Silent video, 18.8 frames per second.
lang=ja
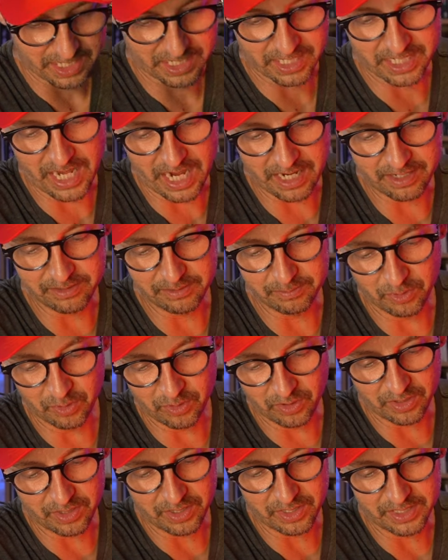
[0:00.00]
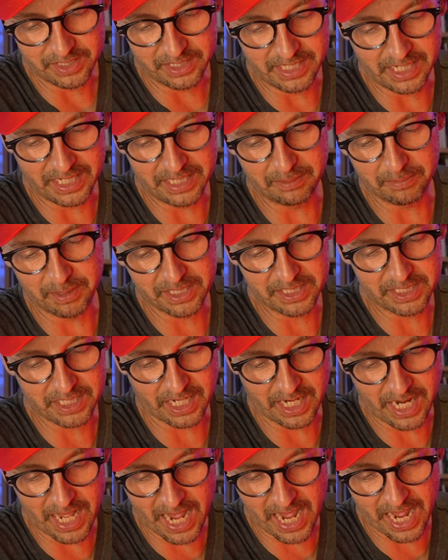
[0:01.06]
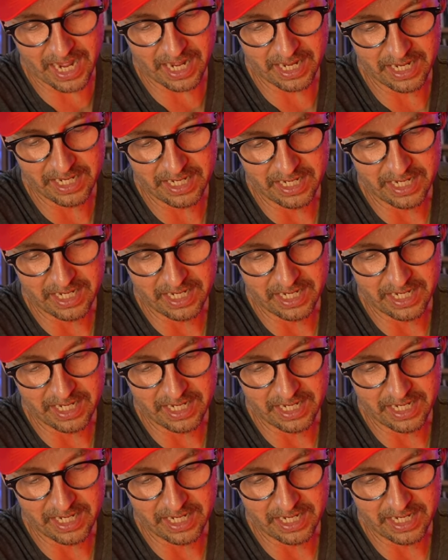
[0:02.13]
ギャグも出てましたね。